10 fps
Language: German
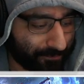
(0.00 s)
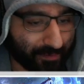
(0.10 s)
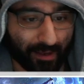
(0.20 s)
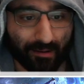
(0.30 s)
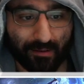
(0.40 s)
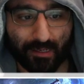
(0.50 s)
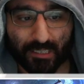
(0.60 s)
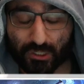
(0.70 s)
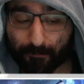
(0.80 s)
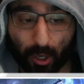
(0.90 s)
Ja,
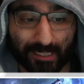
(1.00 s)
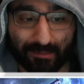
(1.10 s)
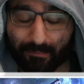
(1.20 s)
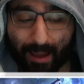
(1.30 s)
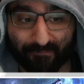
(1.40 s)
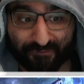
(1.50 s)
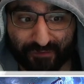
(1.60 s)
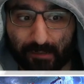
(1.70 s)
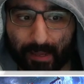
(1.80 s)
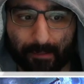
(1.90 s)
Supporter haben
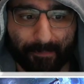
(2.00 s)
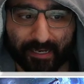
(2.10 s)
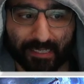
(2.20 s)
viel mehr Impact,